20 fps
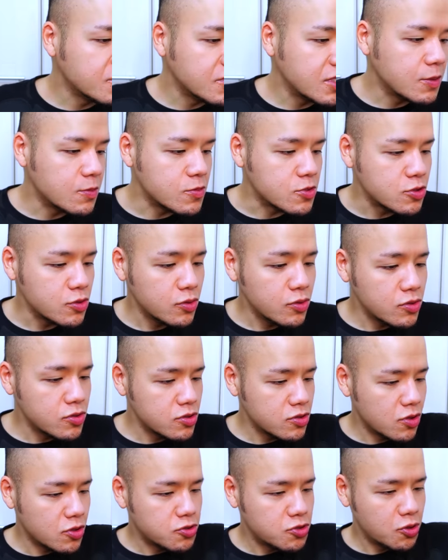でもそろ
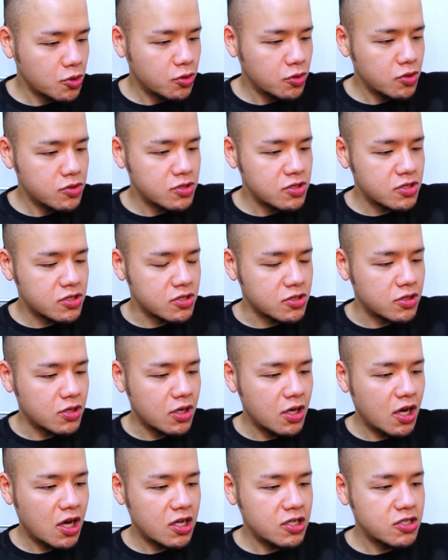そろちょっとずつ
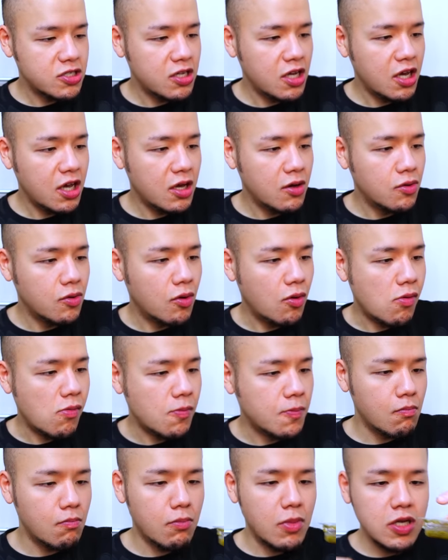味変を
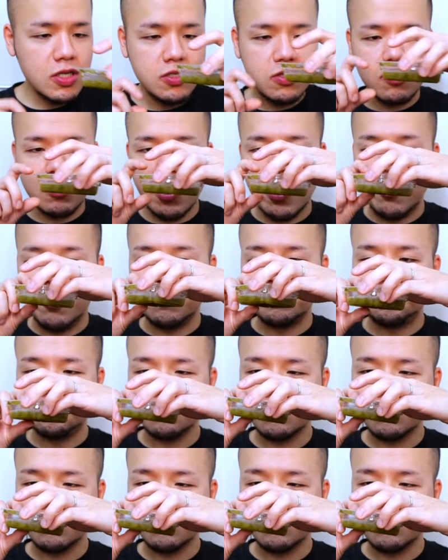まずね